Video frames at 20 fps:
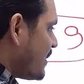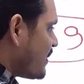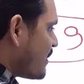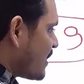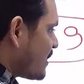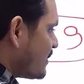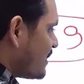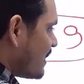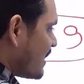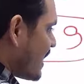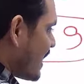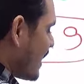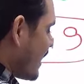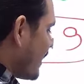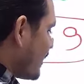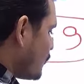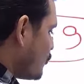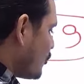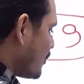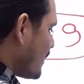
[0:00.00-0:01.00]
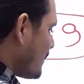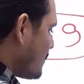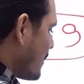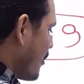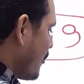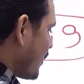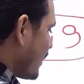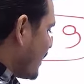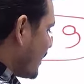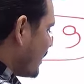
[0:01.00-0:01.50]
पे रख देना है दो के
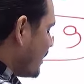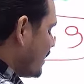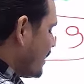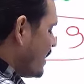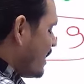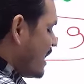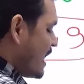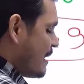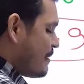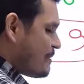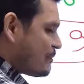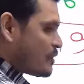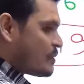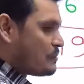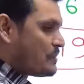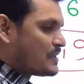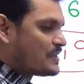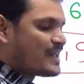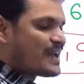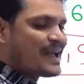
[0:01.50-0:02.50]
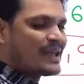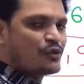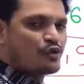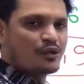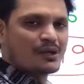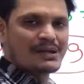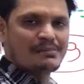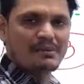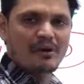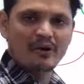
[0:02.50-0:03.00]
पावर एक अब आपको पता है
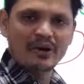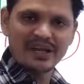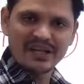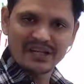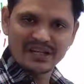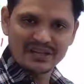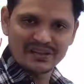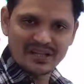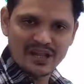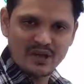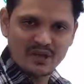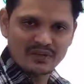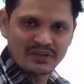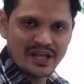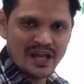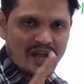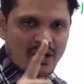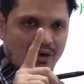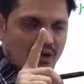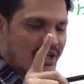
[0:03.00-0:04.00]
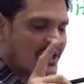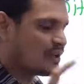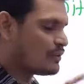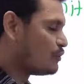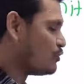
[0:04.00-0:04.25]
दो के पावर एक कितना होता है